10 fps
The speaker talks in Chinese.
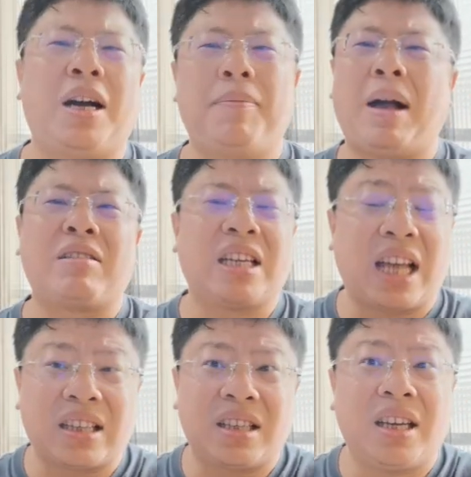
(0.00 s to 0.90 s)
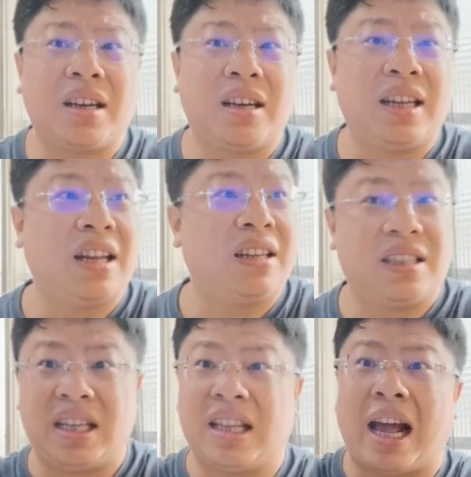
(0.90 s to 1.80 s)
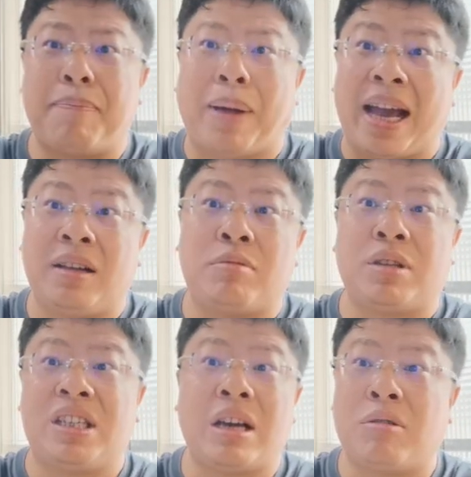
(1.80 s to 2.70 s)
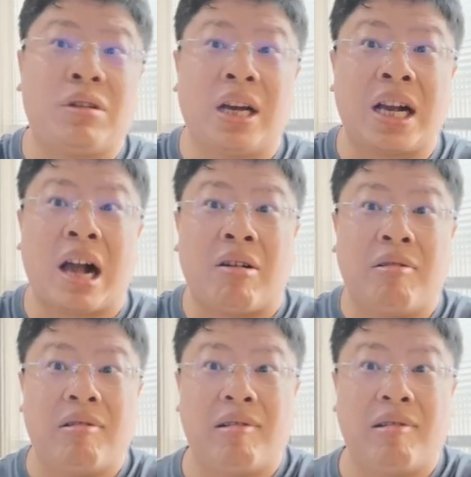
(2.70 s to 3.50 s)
很抱歉，他是第二根天顶鞋，他排毒的效率很高，